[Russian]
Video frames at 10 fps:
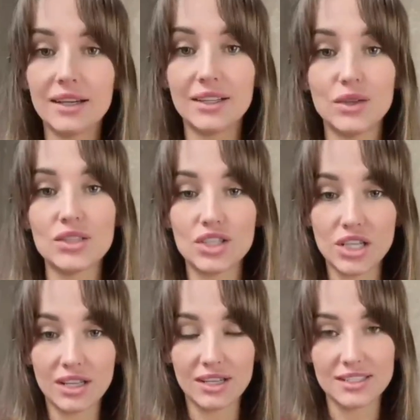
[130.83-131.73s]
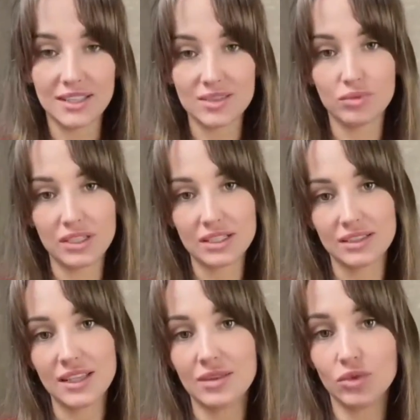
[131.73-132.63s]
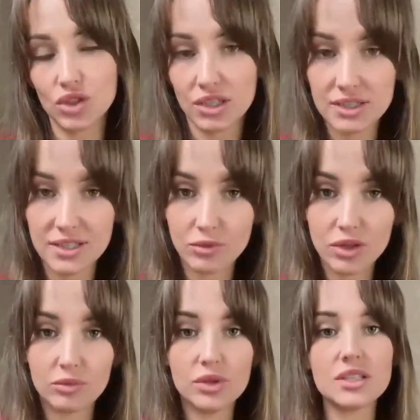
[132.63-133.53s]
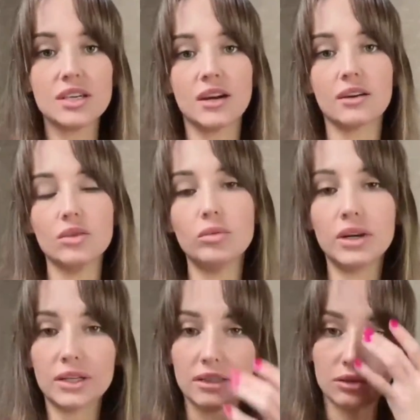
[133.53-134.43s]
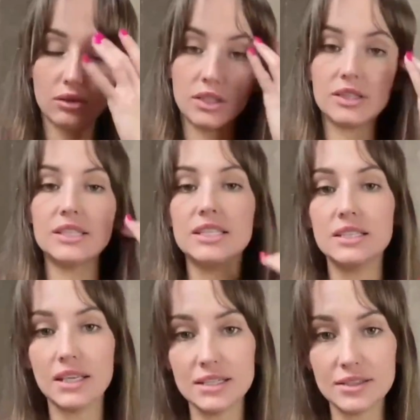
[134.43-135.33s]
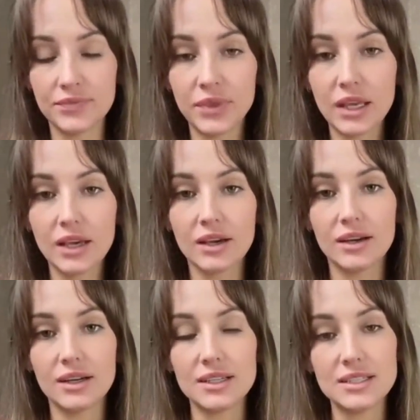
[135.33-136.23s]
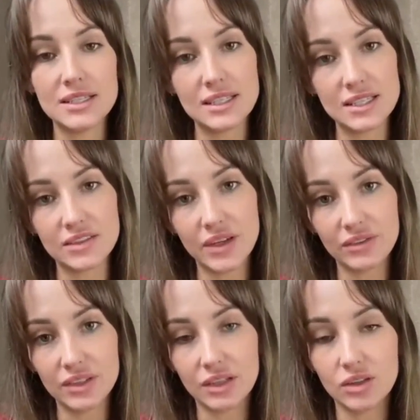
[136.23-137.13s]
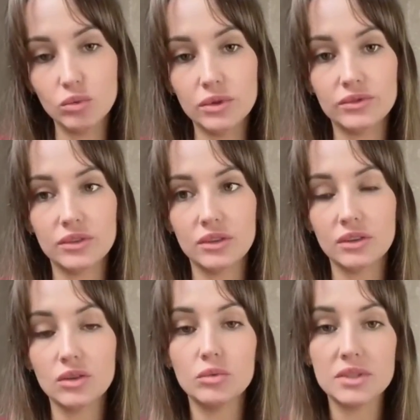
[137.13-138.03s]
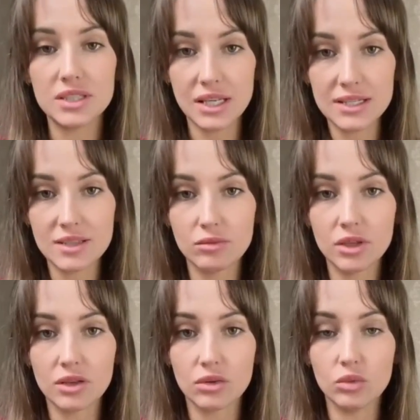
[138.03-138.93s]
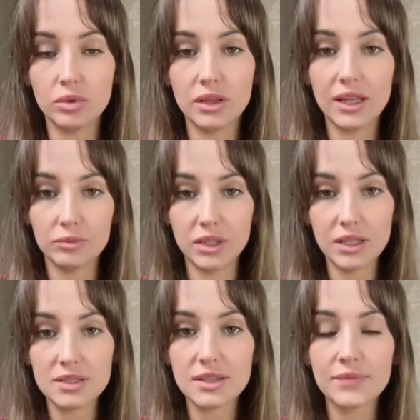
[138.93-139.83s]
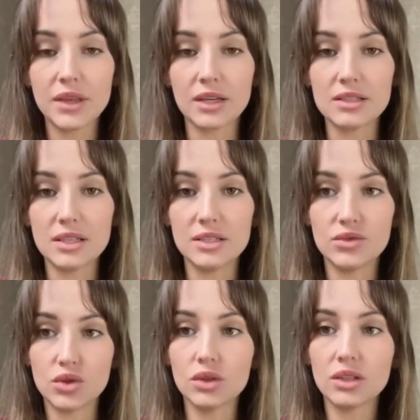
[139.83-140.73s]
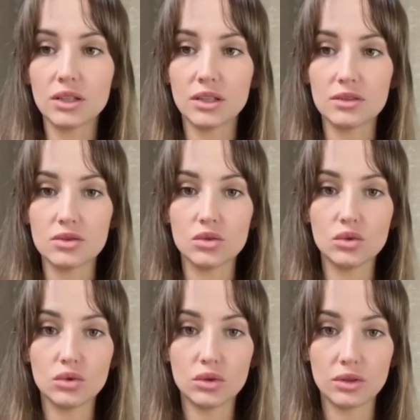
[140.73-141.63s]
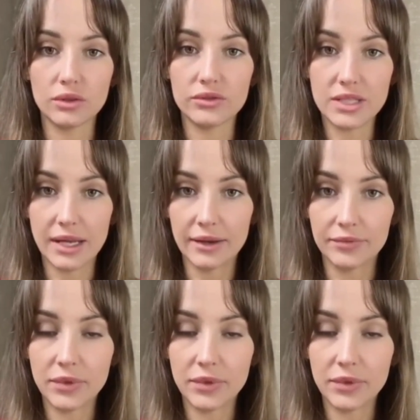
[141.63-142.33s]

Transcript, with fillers: Но сначала хотелось бы рассказать немножко о самой работе, о клубах, которые здесь есть. А, здесь есть два вида клубов. А, клубы с танцами, клубы лэп-дэнс, где девчонки танцуют а, в зале.